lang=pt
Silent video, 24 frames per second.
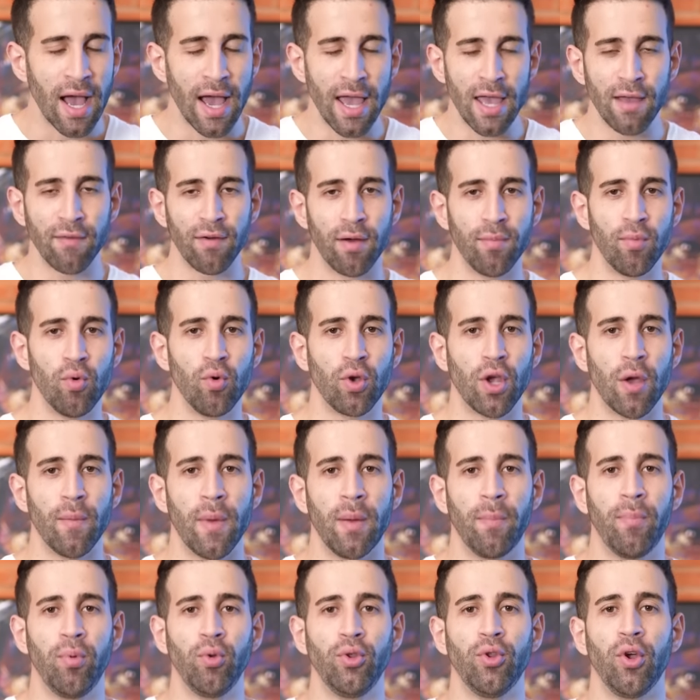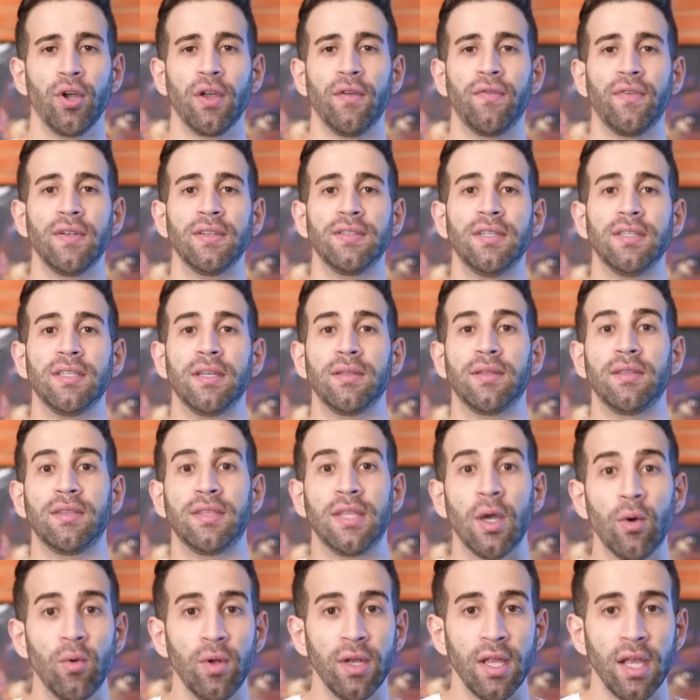A Eva Bull, que é uma bulldog francesa
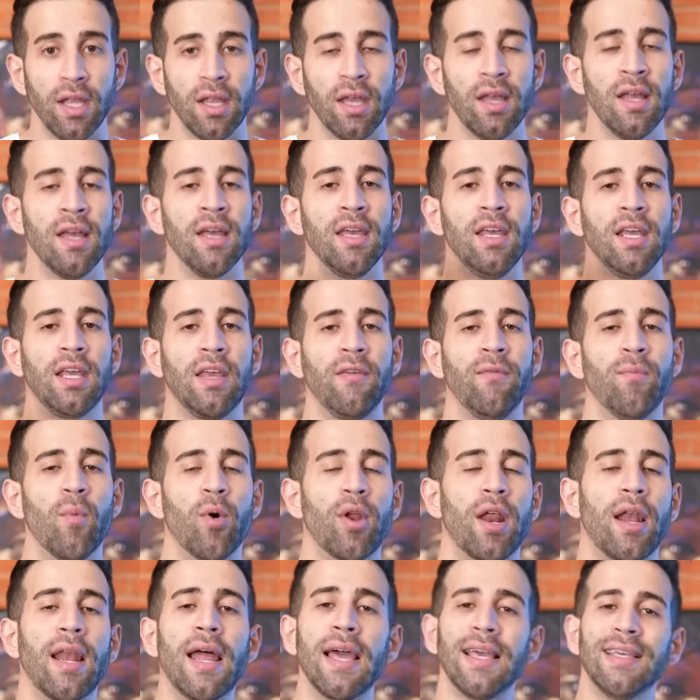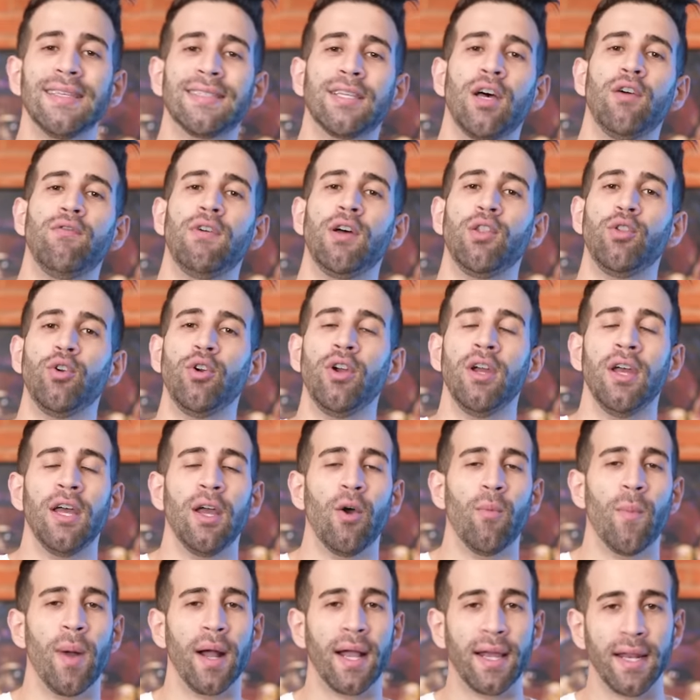tão linda e que mora lá em Salvador,
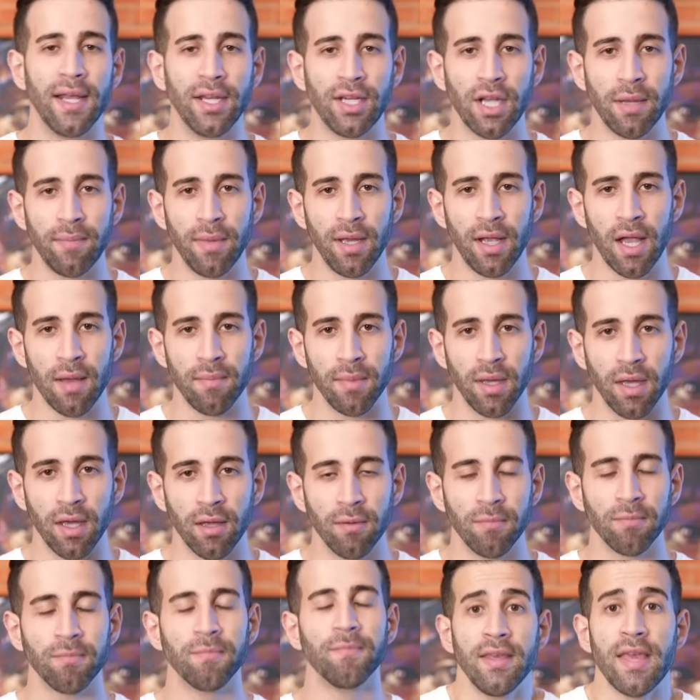uma grande amiga minha.